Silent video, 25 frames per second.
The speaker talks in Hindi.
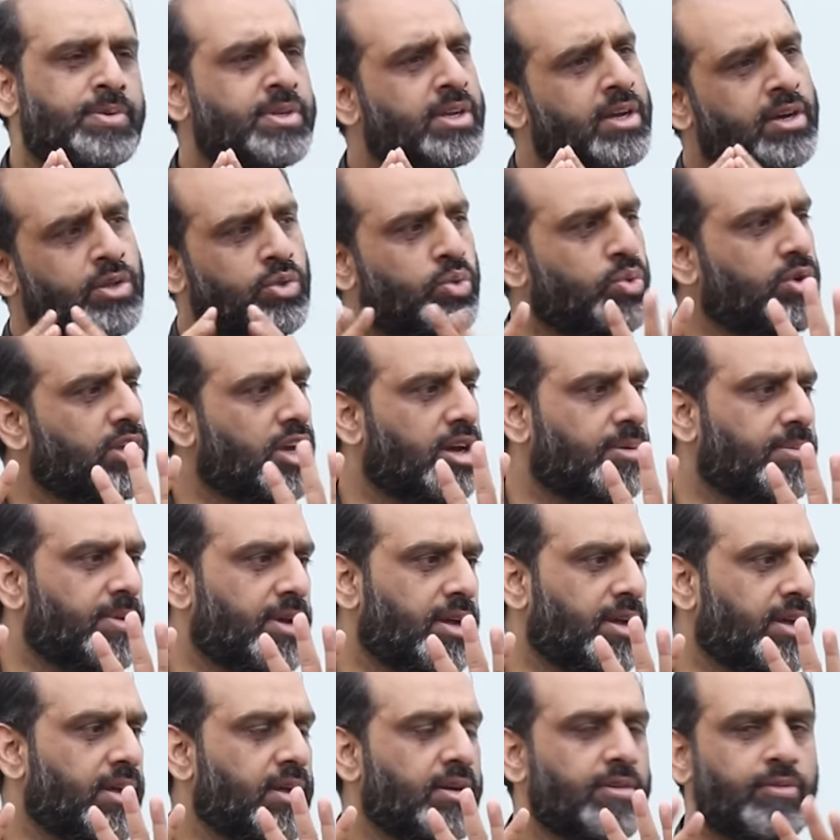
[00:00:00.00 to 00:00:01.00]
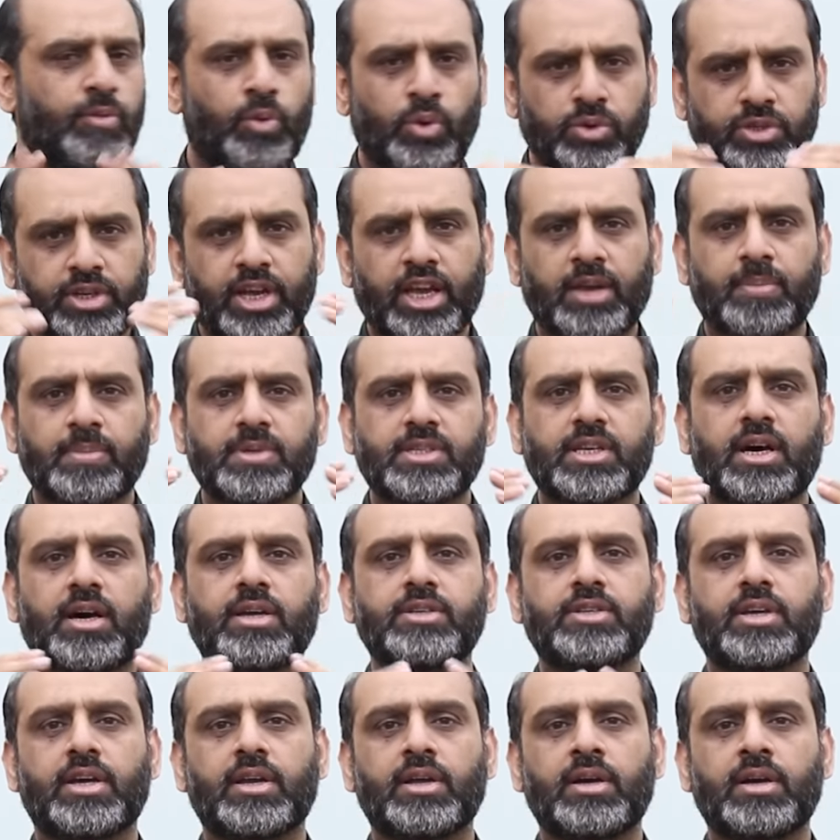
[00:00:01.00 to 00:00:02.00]
सारी दुनिया में फौज का एक
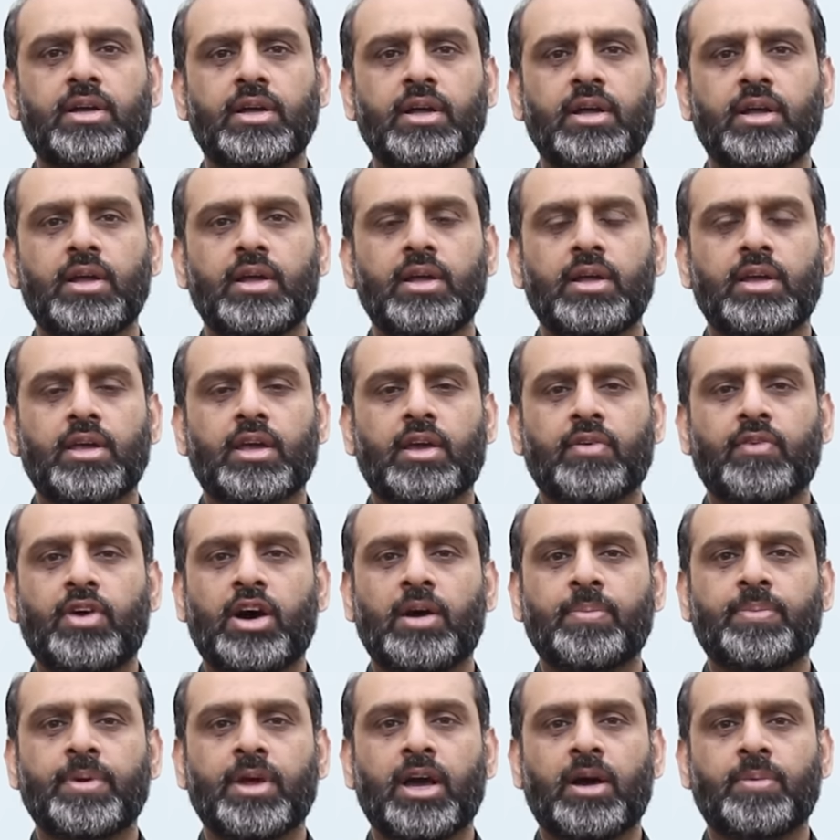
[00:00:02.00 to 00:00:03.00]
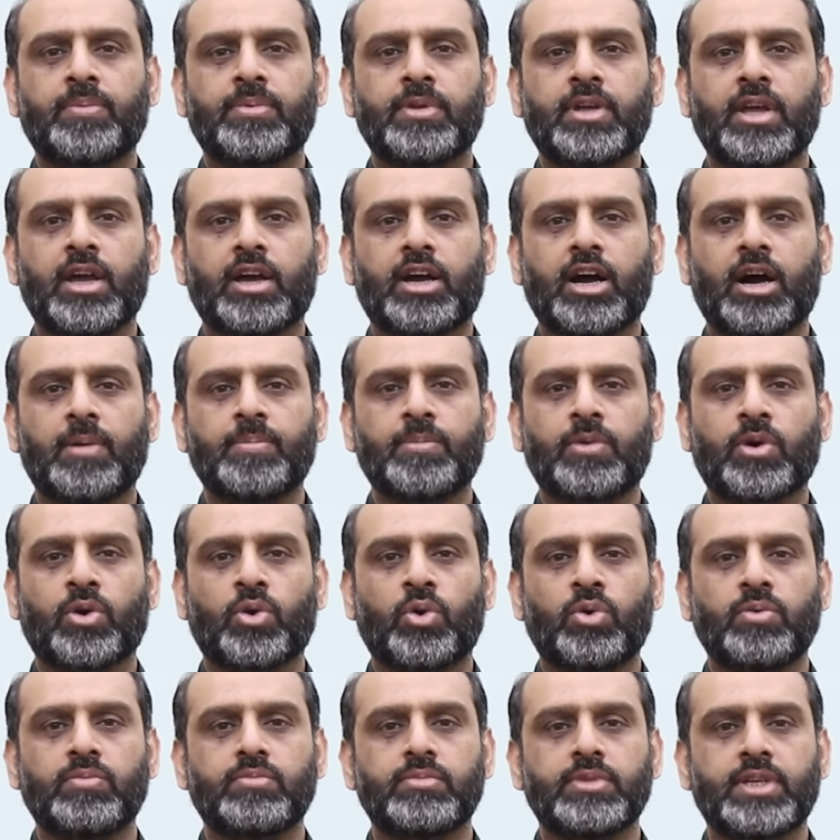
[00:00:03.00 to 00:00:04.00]
मिजाज है ना कि वहाँ पे आप ये काम
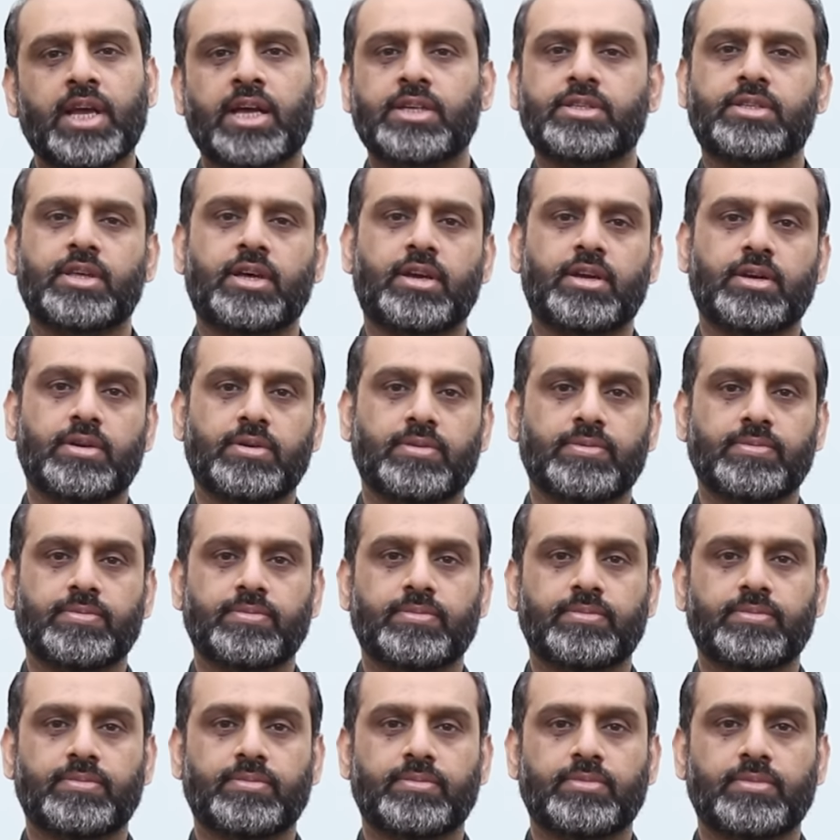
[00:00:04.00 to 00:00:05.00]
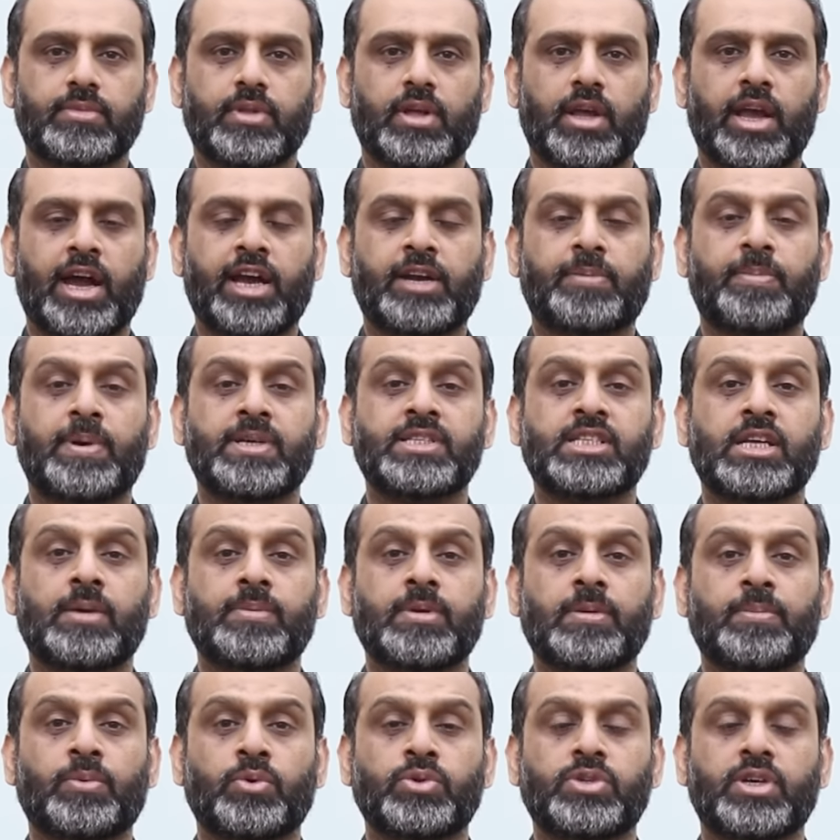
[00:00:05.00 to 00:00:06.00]
करो यस सर एट बेस्ट
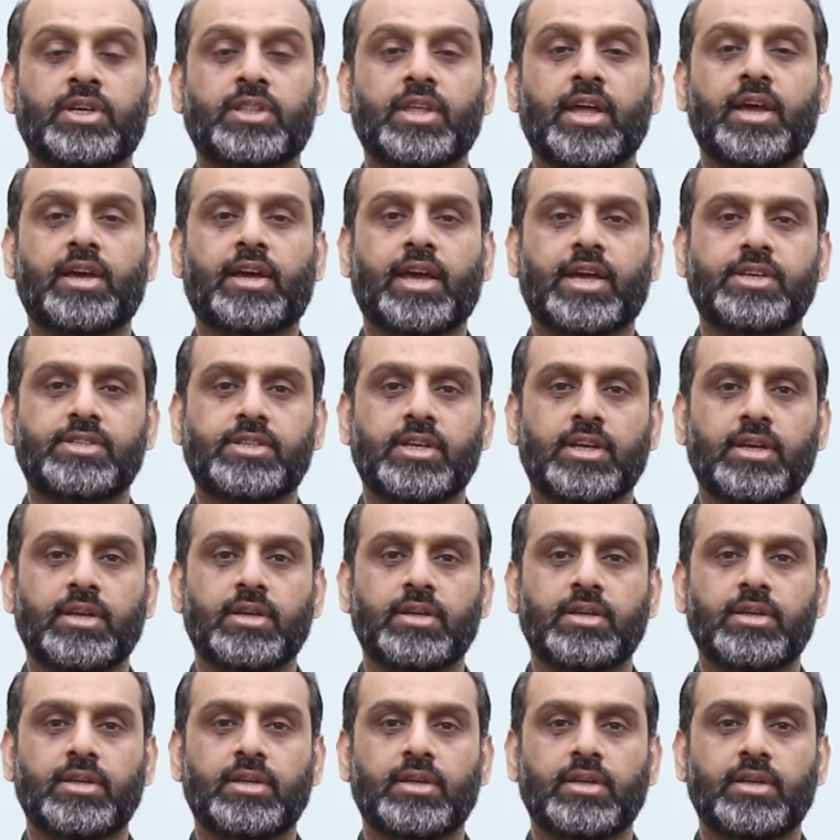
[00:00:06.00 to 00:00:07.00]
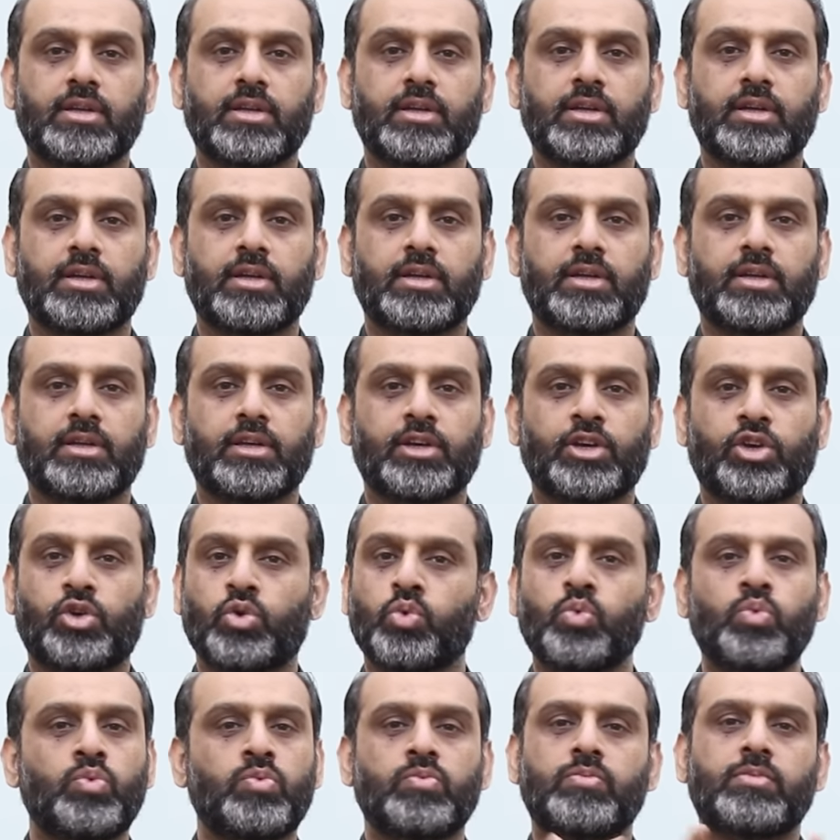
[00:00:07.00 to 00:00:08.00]
आप ये पूछ सकते हैं कैसे
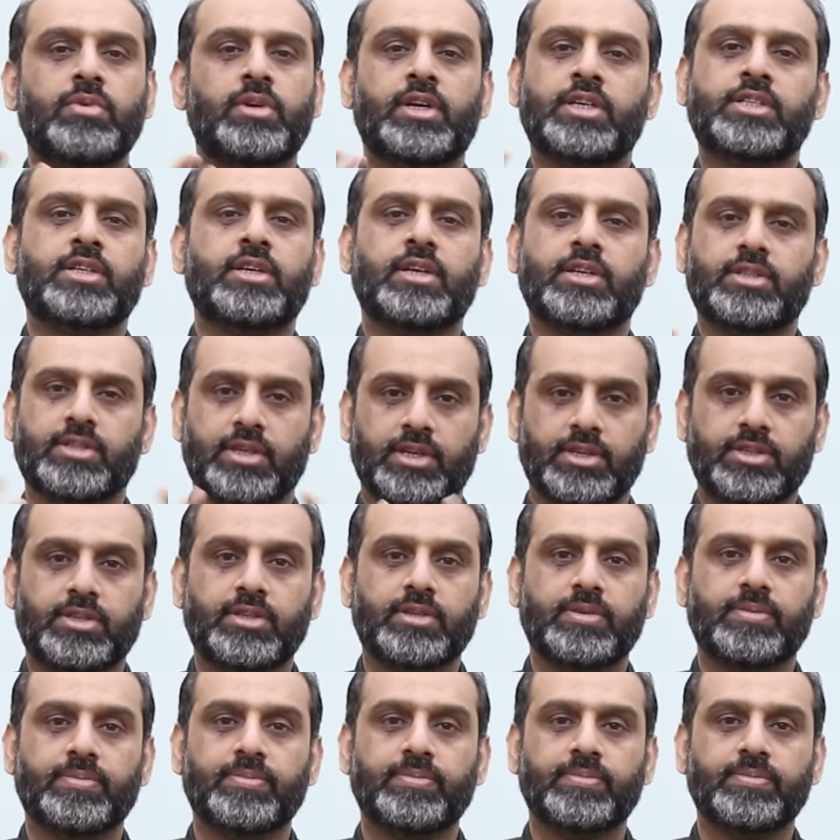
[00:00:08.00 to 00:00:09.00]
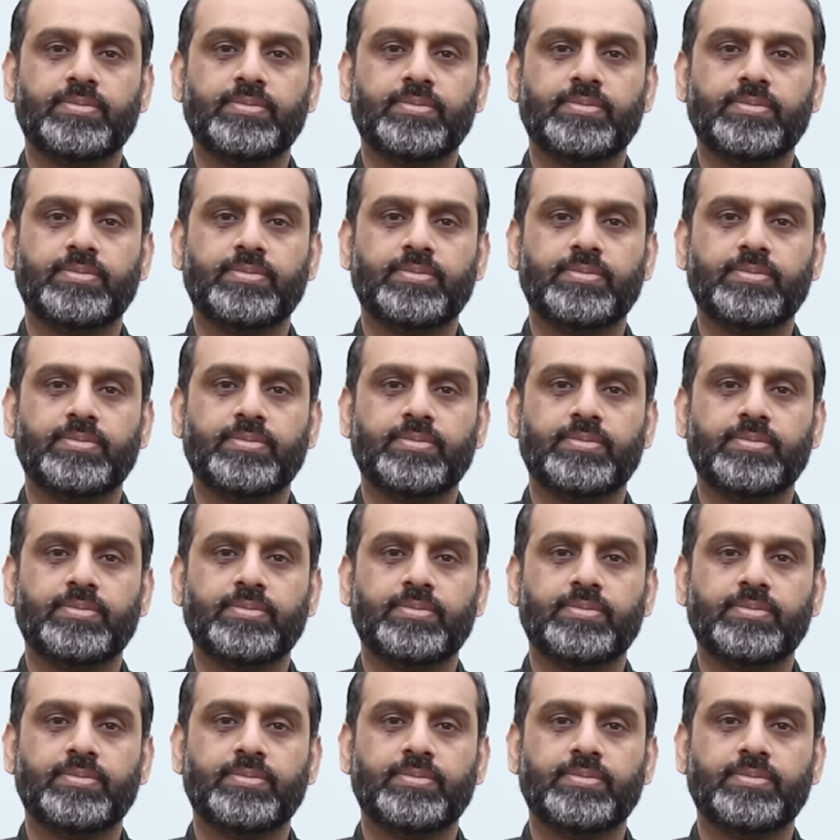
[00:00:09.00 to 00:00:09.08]
क्यों डजन एग्जिस्ट